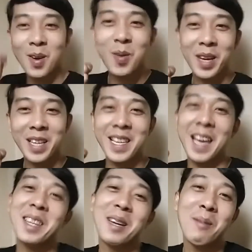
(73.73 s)
so
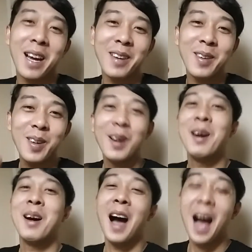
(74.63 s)
excited ba kayo?
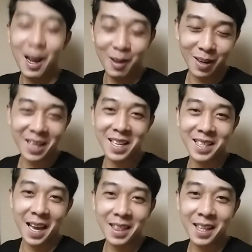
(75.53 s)
ako rin
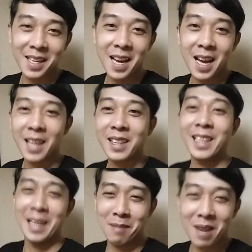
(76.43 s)
excited na
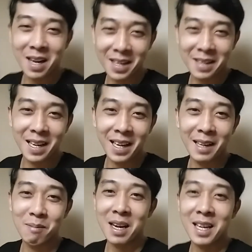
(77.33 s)
at kinakabahan
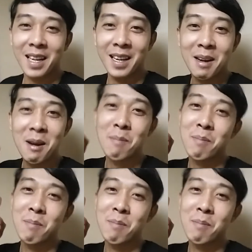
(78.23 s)
dahil baka